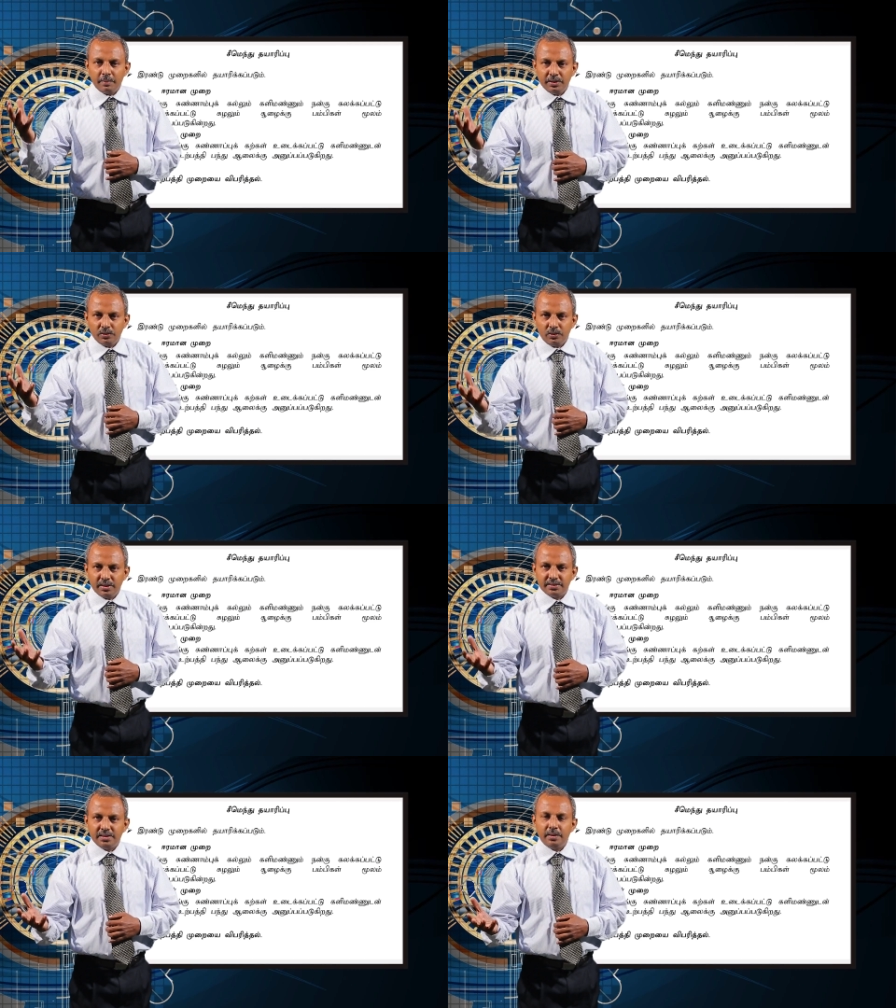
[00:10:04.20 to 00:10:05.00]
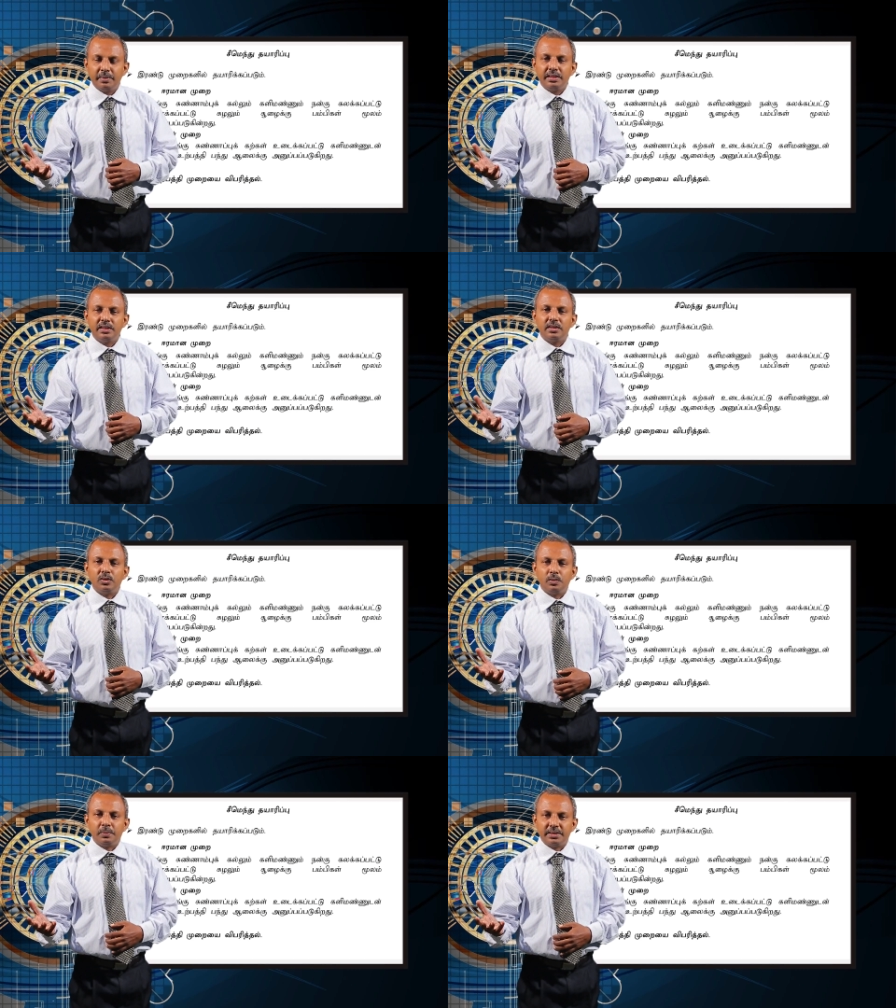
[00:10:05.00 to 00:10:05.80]
அமைந்துள்ள சீமெந்து
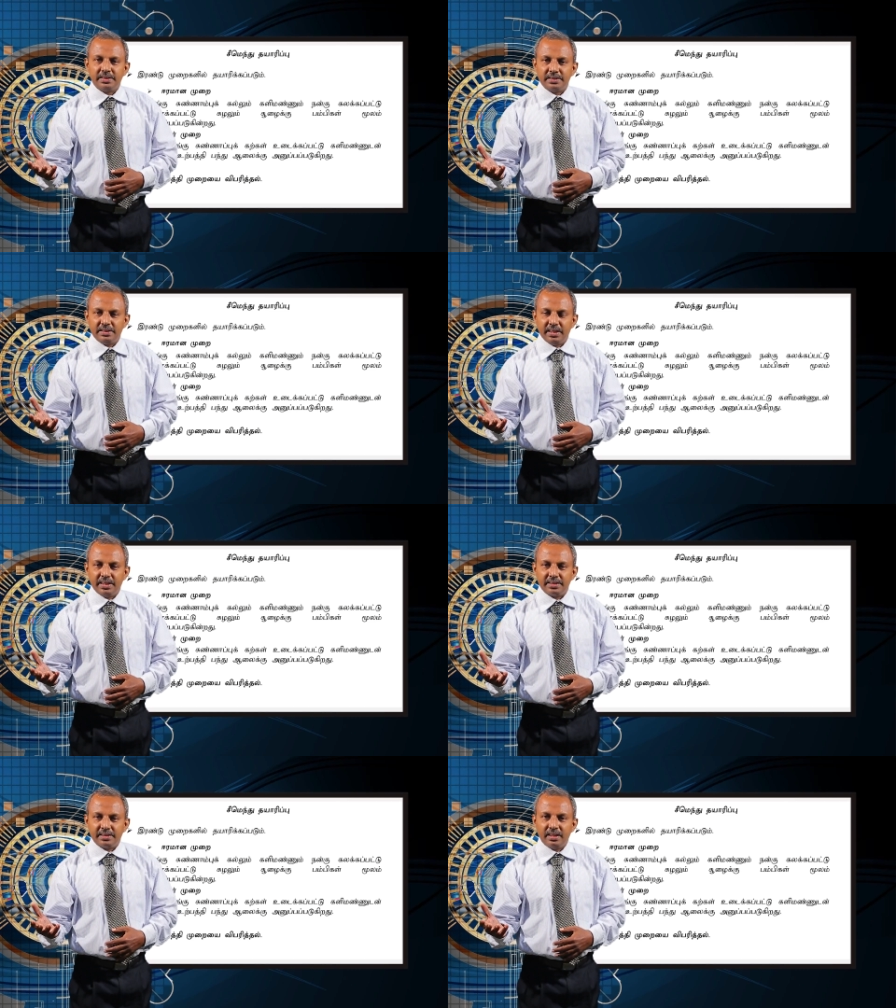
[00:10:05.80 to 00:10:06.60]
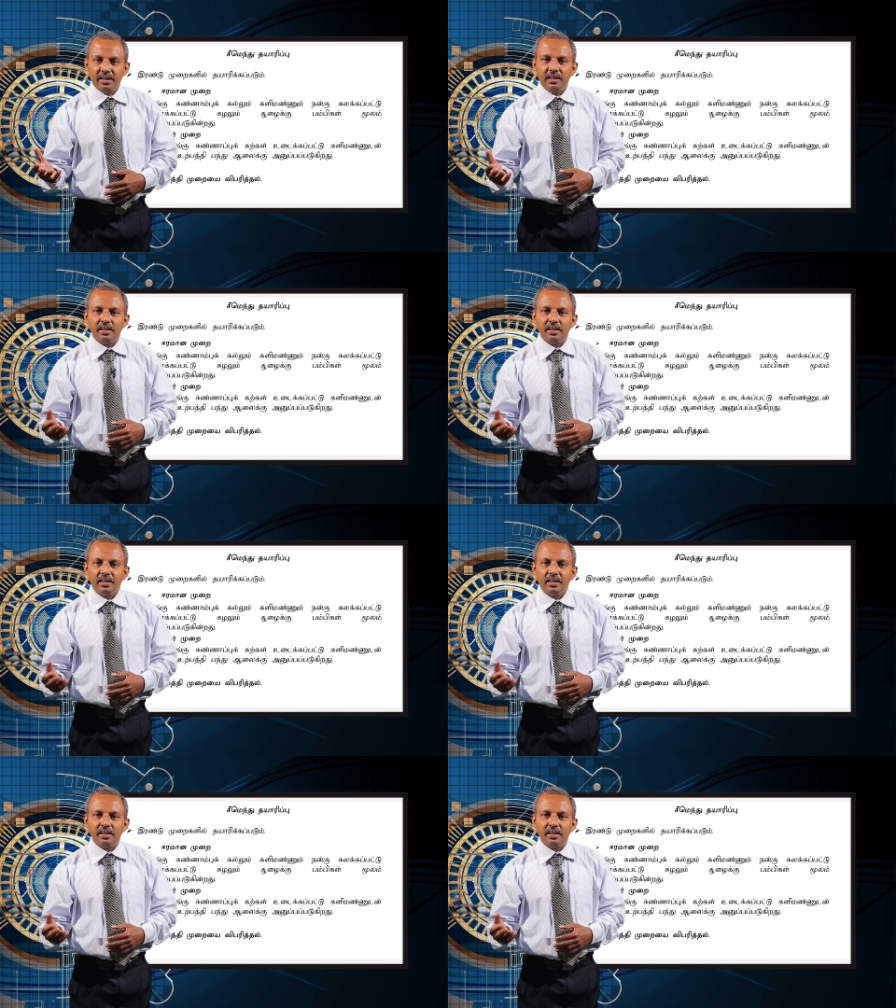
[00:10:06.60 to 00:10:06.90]
உற்பத்தி நிலையத்தில்